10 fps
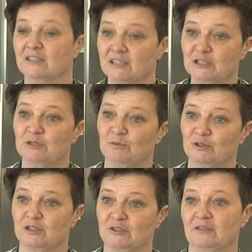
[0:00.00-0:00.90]
Też
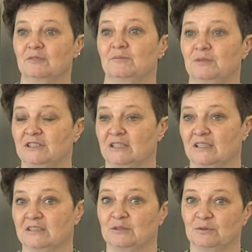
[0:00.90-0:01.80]
może być
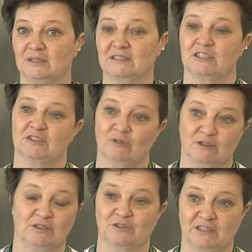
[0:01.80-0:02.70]
taka sytuacja, że
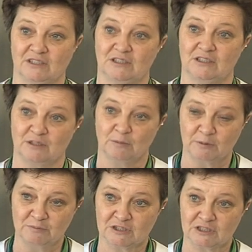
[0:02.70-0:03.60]
woda dostaje się do
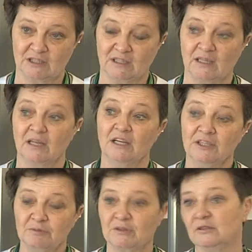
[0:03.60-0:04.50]
pomieszczenia
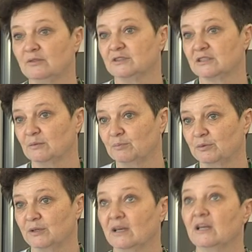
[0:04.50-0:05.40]
i wtedy
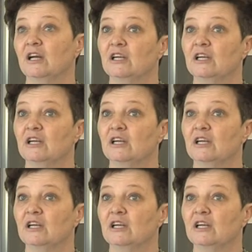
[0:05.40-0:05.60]
występuje